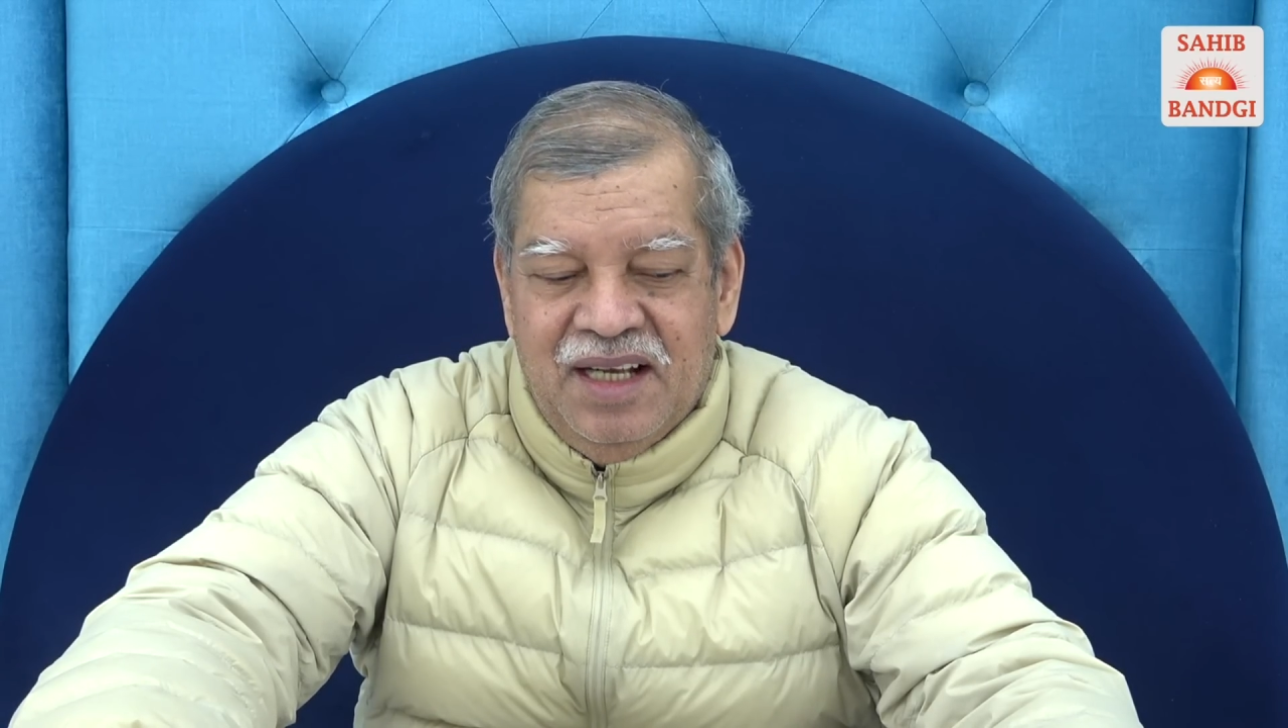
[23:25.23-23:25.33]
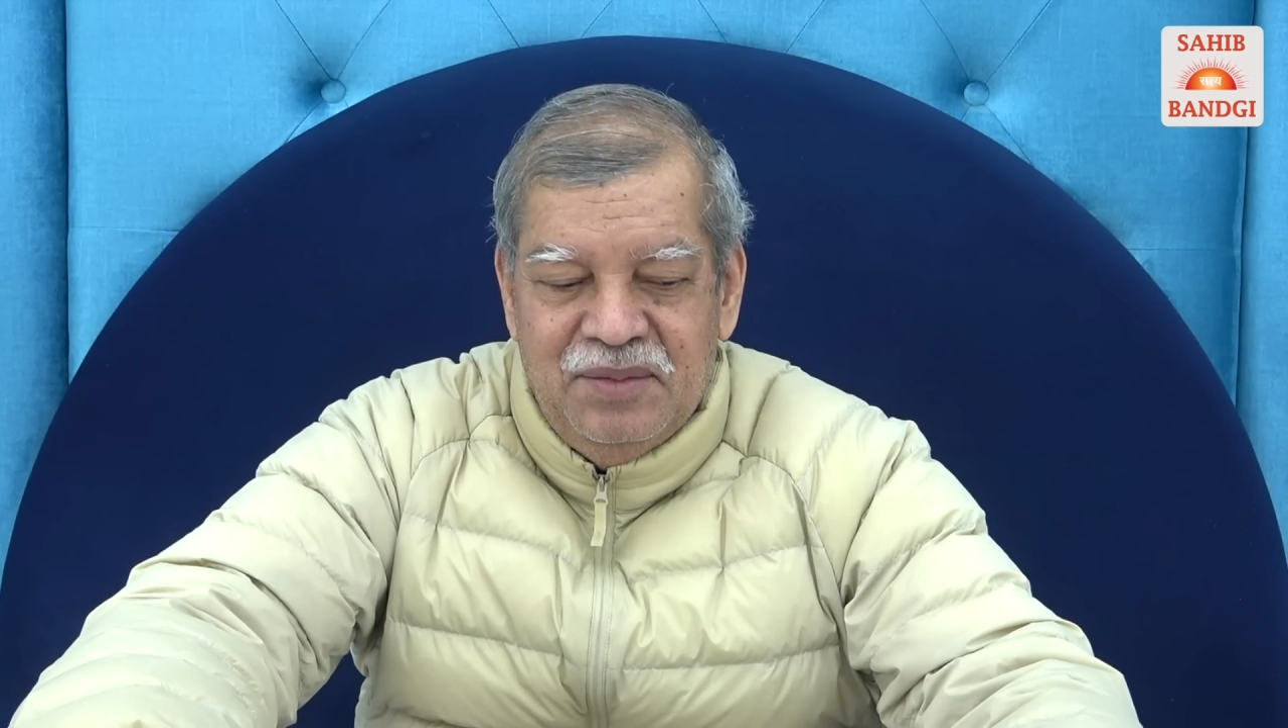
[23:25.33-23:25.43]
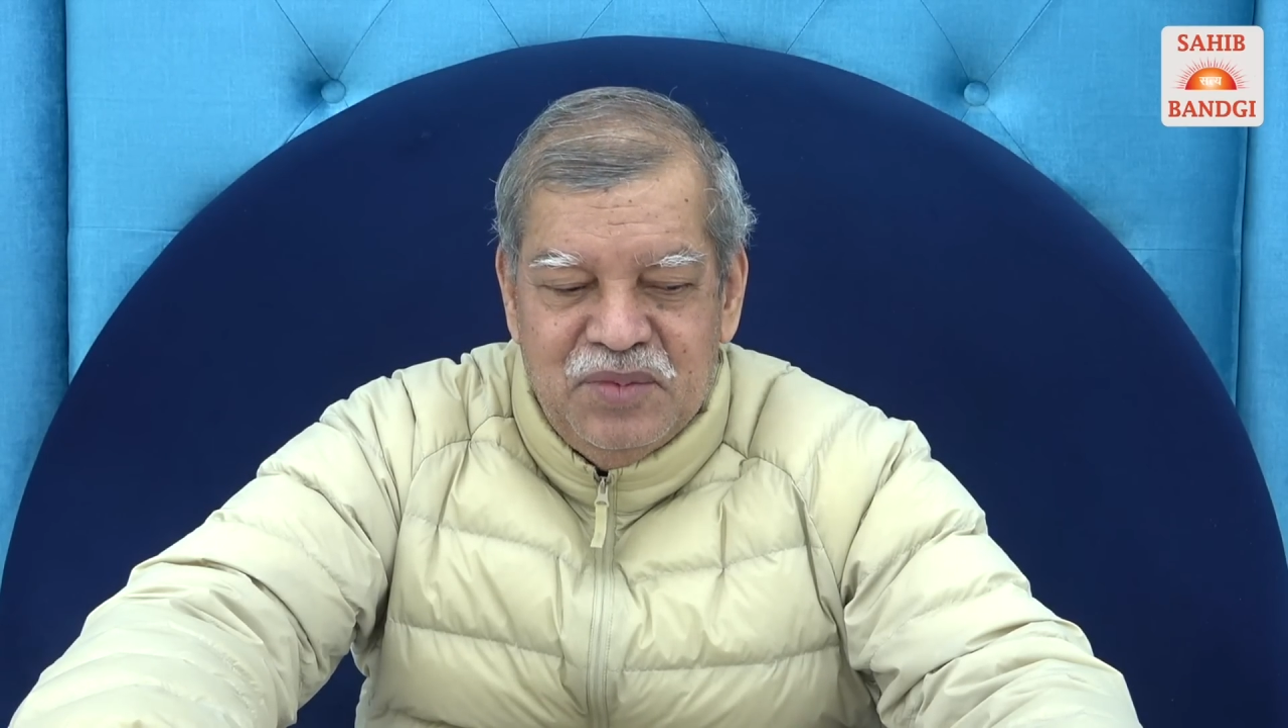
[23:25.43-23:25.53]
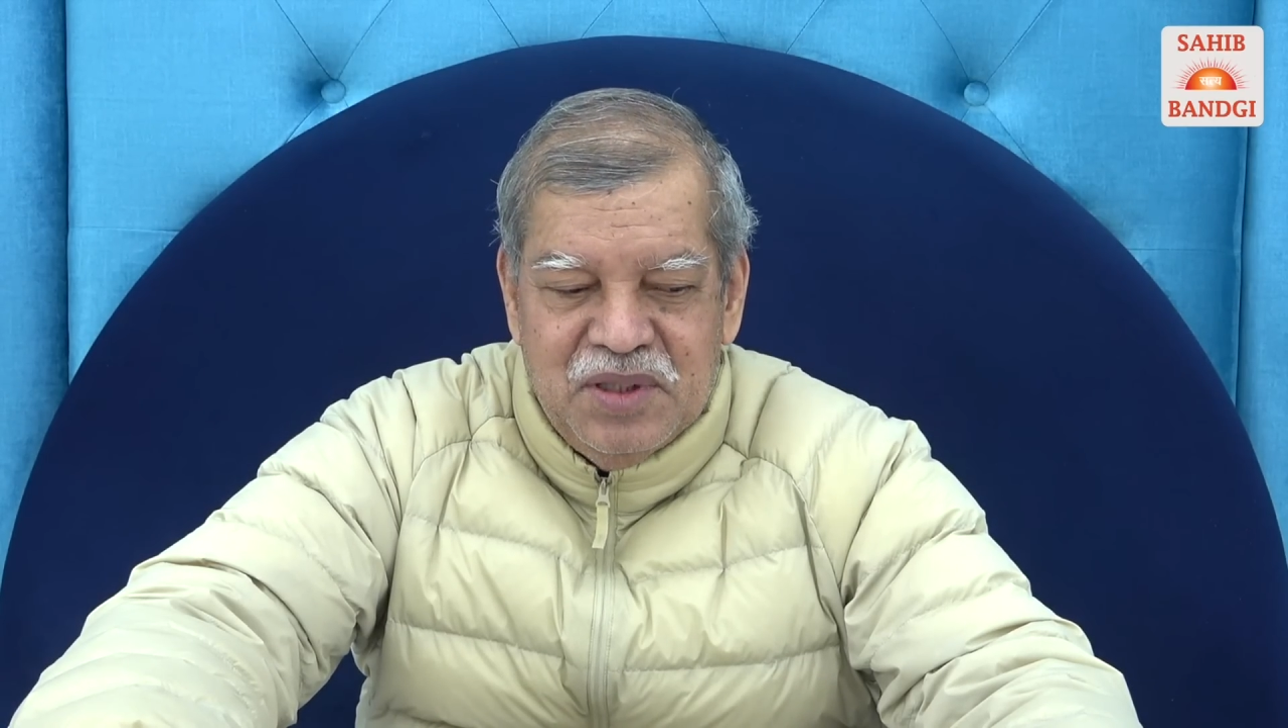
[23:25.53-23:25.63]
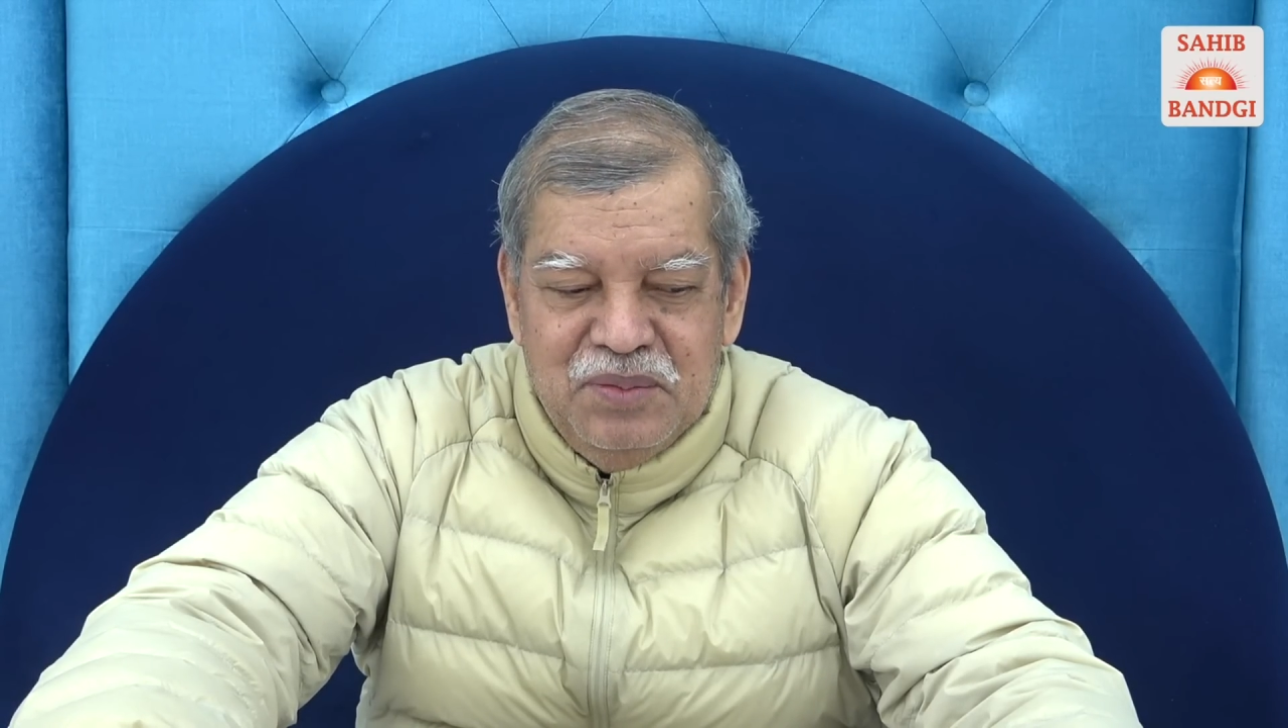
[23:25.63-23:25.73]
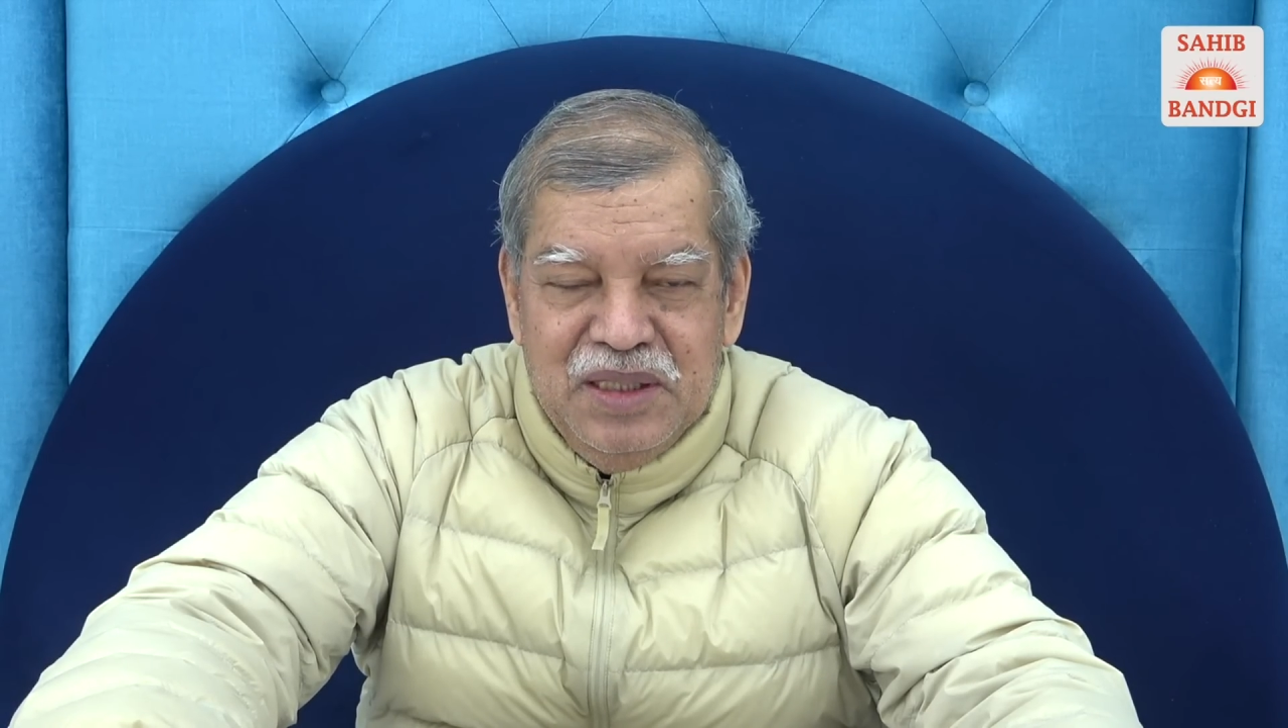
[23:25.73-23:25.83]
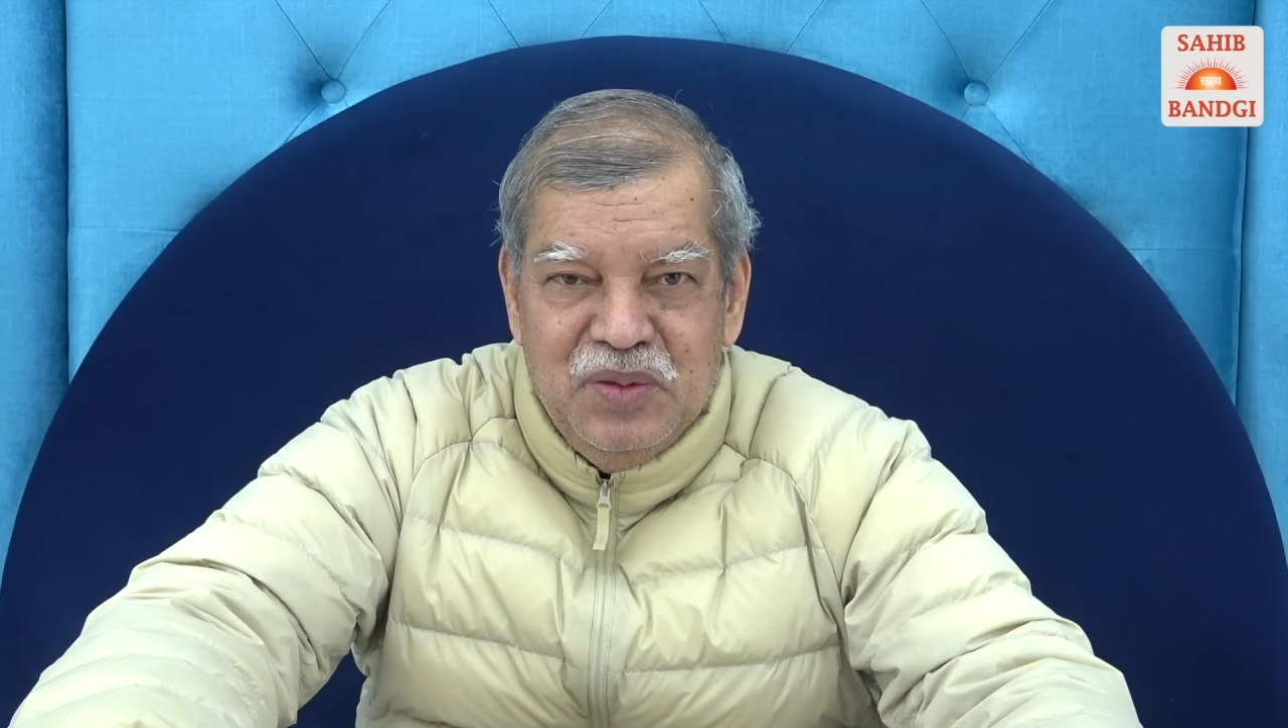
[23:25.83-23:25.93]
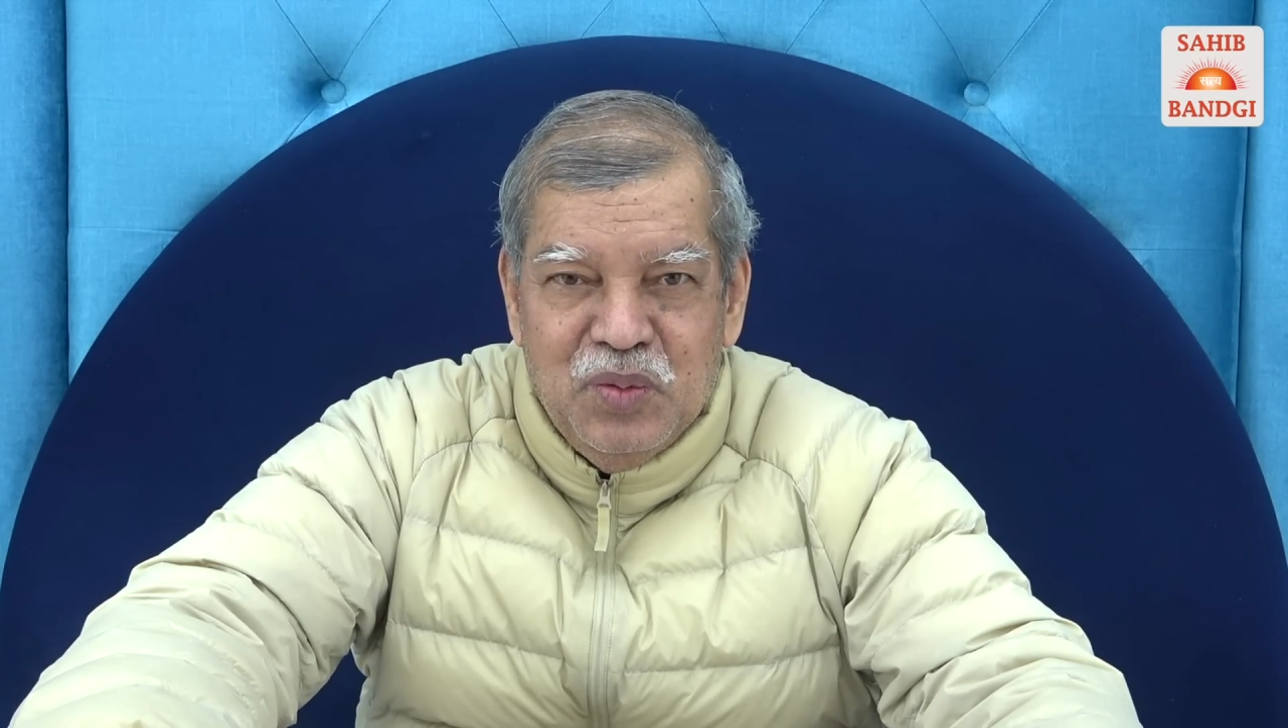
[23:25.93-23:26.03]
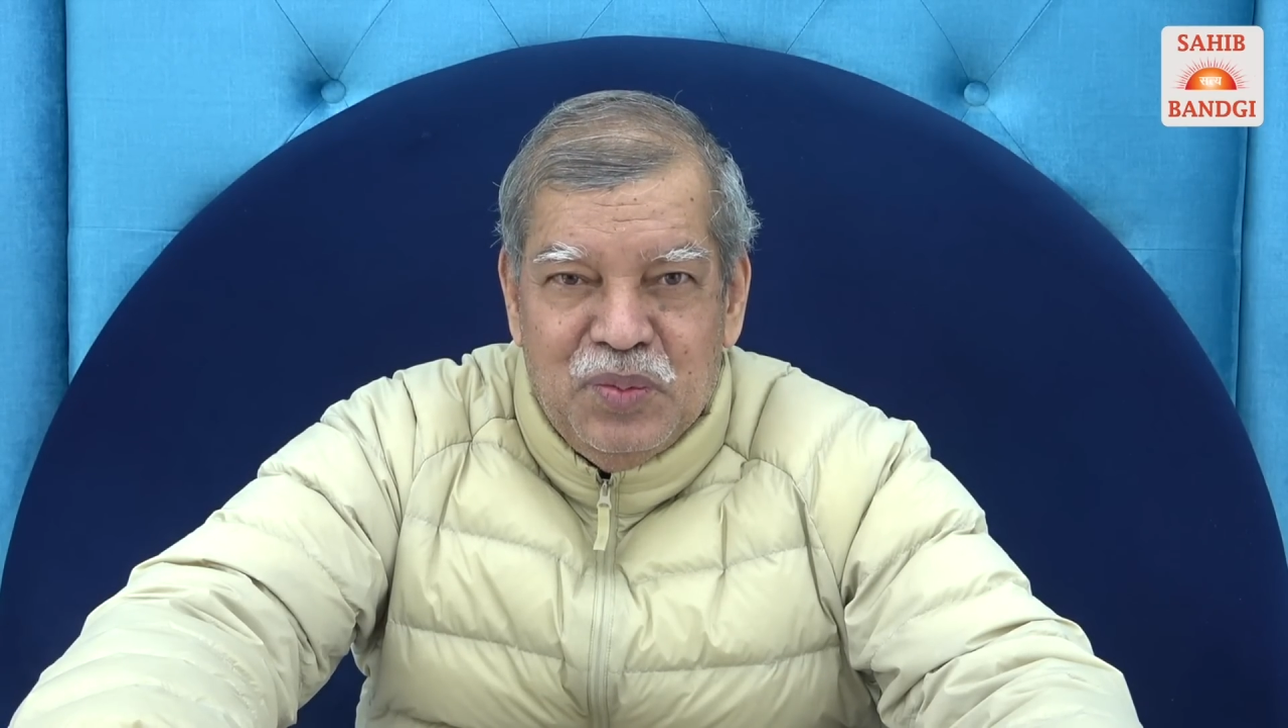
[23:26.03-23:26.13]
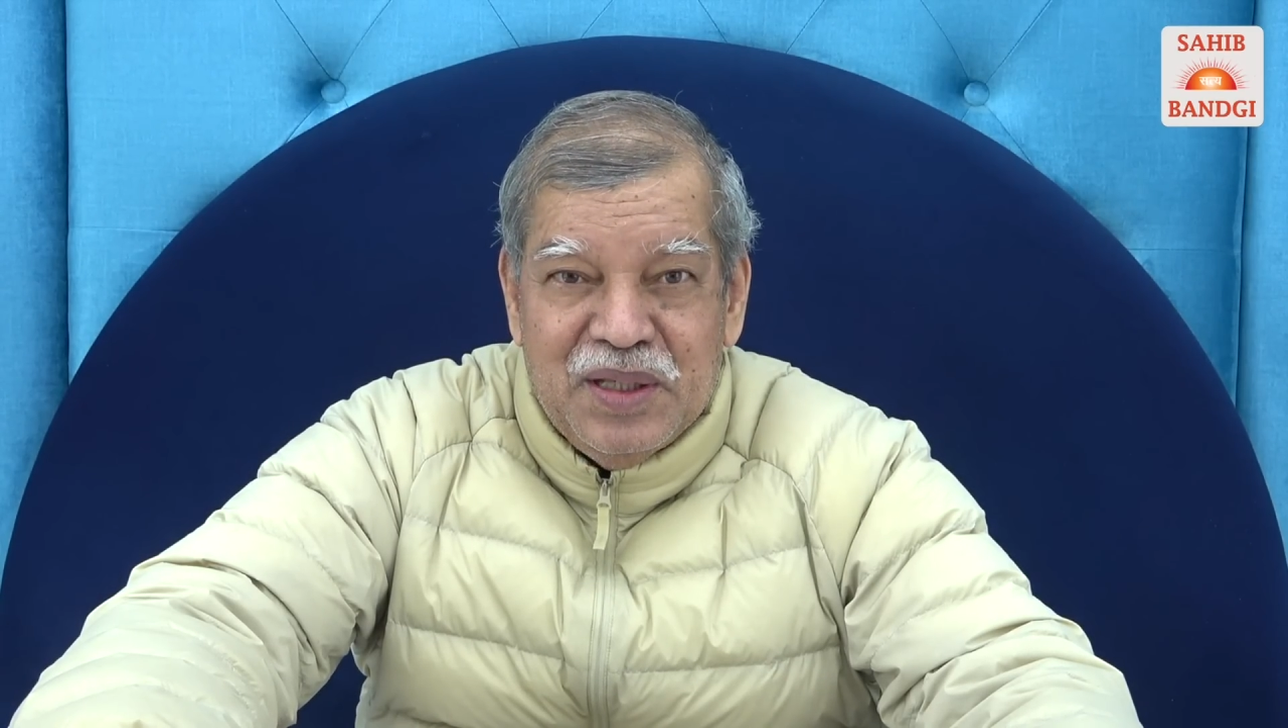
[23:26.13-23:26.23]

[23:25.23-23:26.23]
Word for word: हम जमीन को